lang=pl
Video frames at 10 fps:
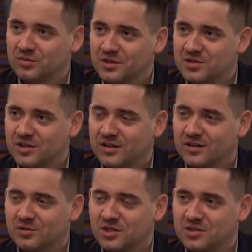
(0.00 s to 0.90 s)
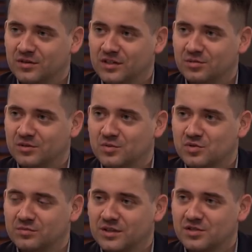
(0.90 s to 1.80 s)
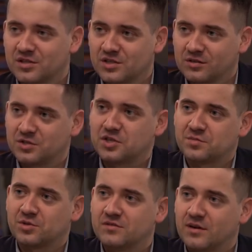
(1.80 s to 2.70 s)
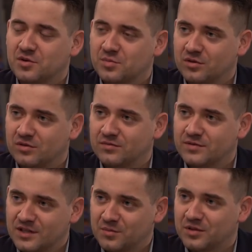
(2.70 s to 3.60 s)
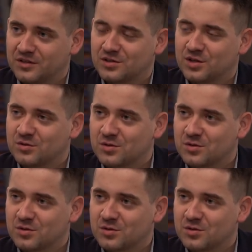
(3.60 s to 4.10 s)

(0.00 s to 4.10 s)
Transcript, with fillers: momencie oczekiwania były dużo mniejsze. Czego Ty się spodziewałeś po występie naszej